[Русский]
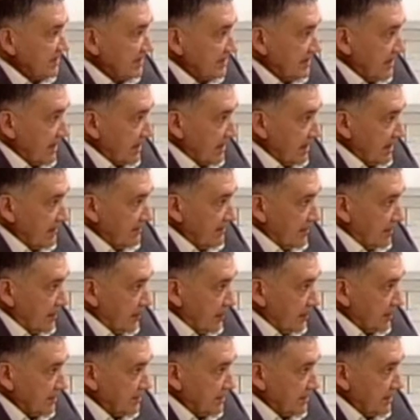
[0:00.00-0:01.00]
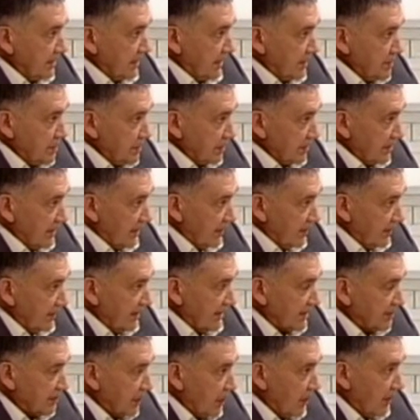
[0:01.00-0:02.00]
задали вопрос насчет того,
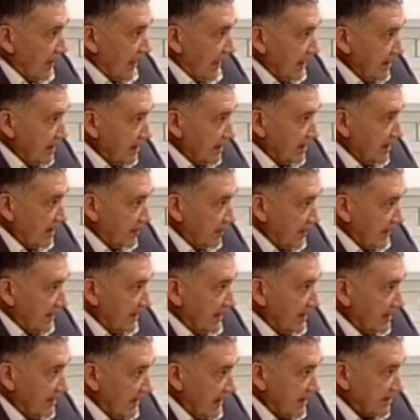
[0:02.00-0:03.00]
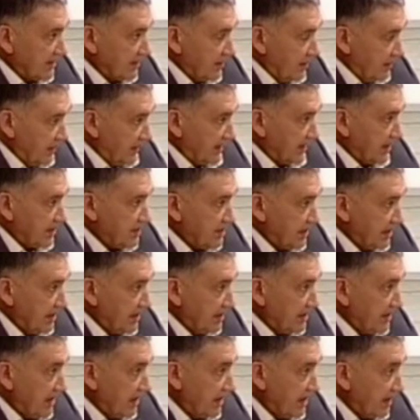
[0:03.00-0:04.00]
насколько они добры и ласковы по отношению к
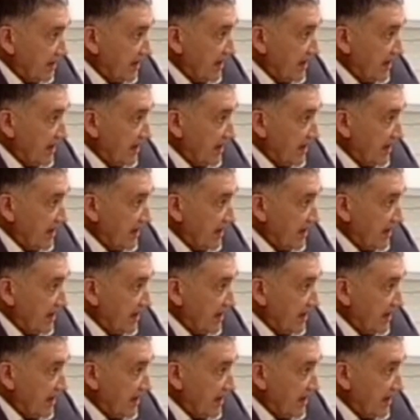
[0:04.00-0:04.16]
детям,